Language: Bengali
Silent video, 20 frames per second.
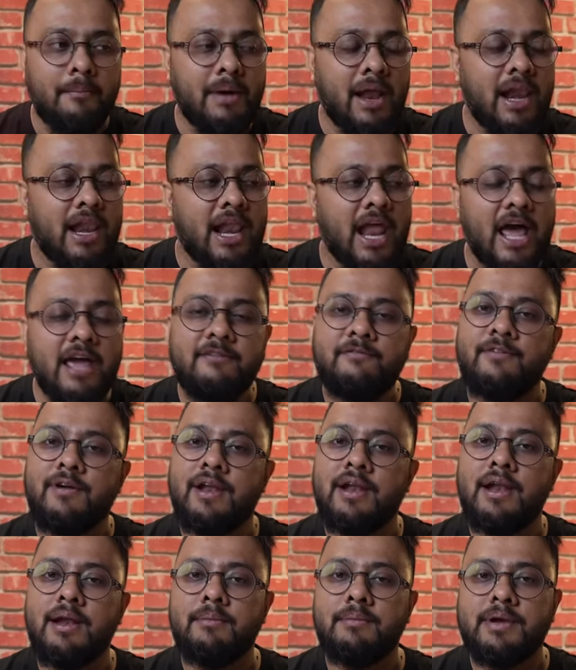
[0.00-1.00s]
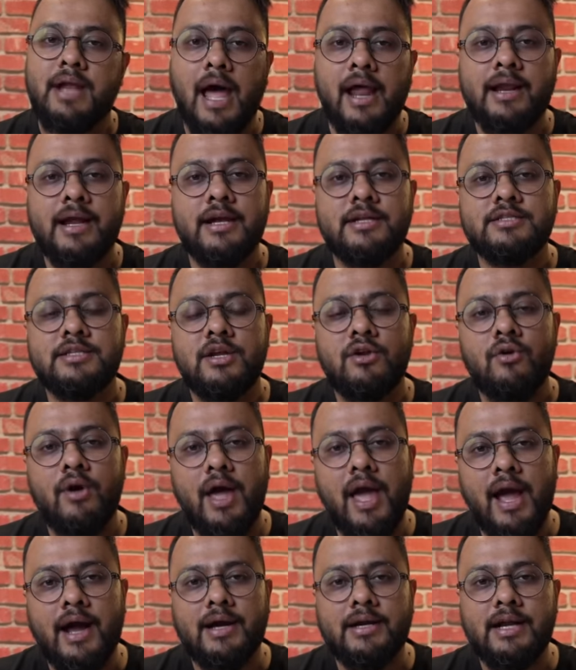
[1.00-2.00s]
আমার লাইফের টার্গেট ছিল
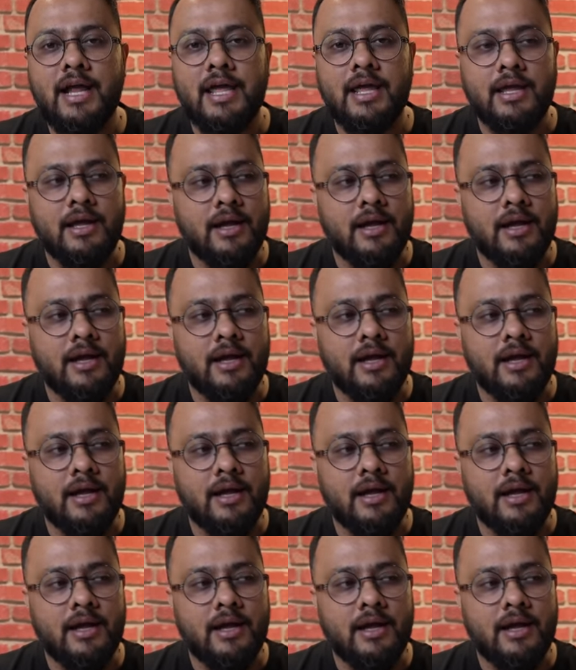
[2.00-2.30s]
একটাই